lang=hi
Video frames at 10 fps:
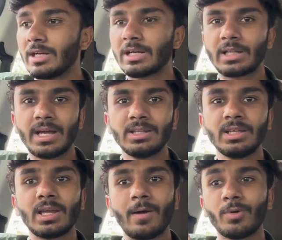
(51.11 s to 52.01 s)
दिक्कत आई
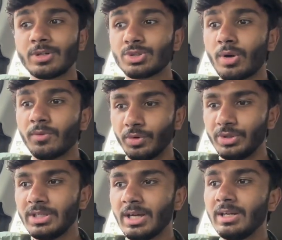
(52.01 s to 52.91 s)
थी क्या वो रिजॉल्व
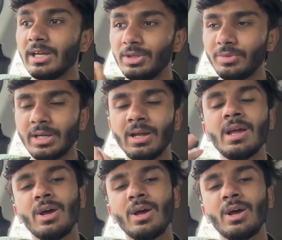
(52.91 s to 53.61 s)
हुई है नहीं हुई है